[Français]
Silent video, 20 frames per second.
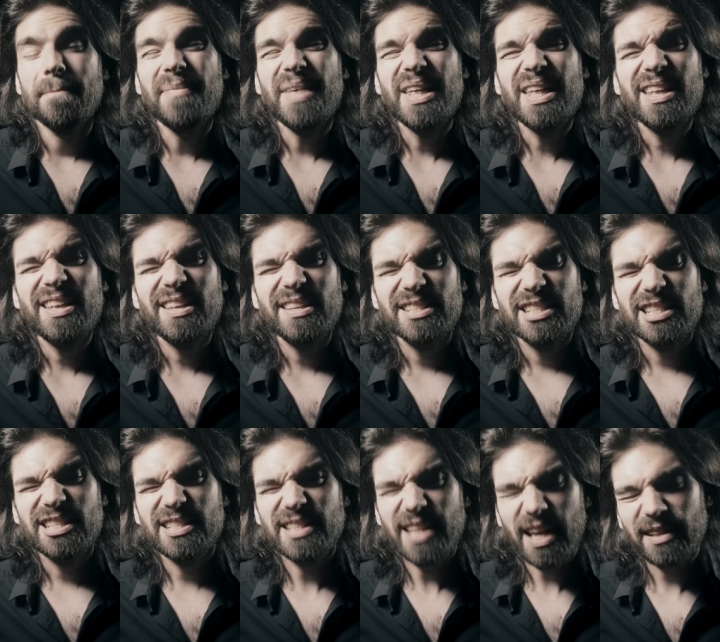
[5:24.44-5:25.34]
Mais
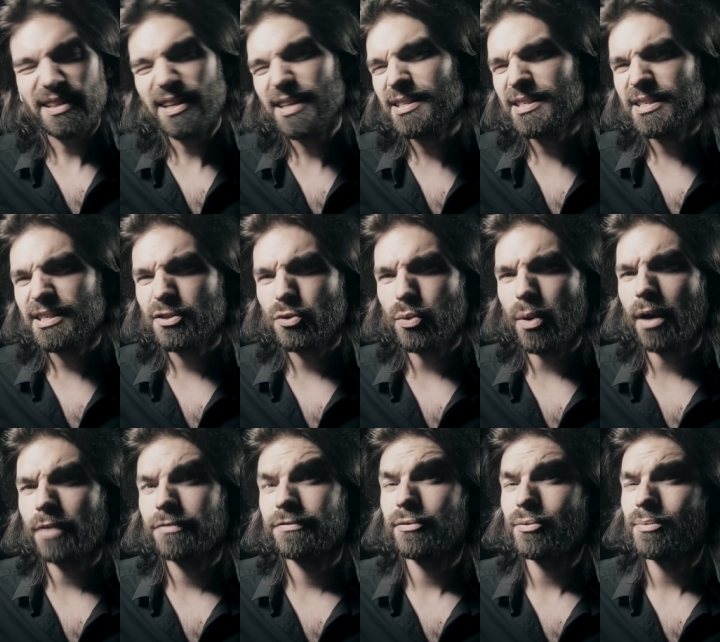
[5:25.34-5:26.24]
certaines
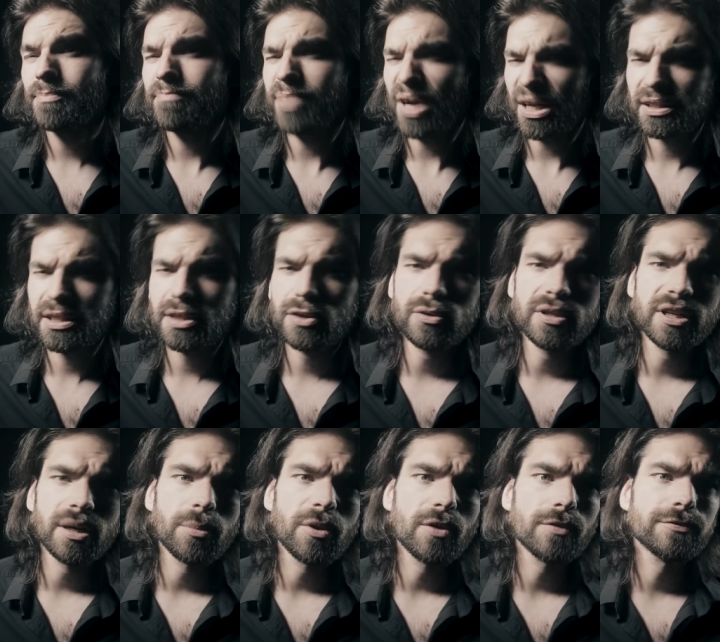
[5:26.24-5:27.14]
histoires font
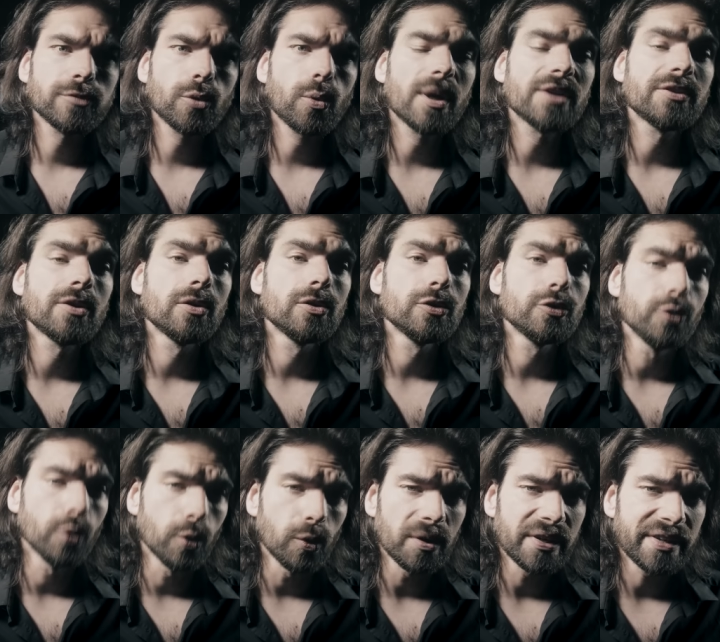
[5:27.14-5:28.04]
particulièrement froid dans le
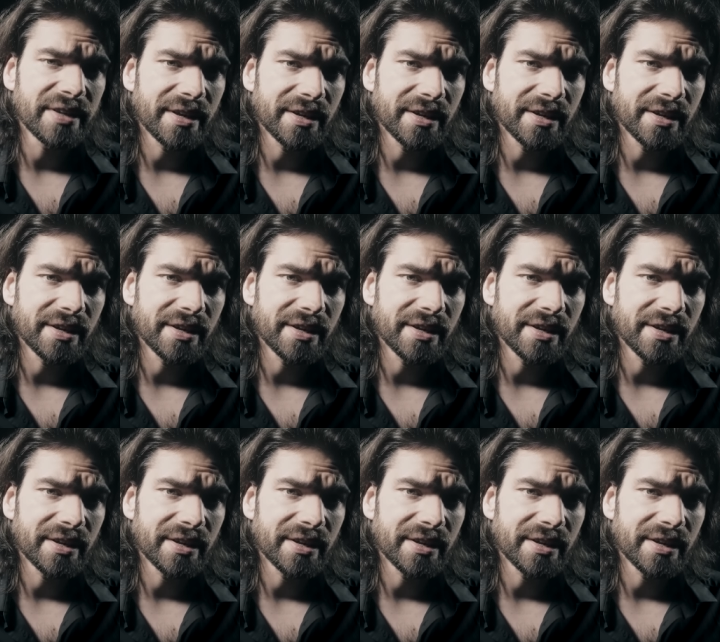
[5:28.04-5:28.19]
dos,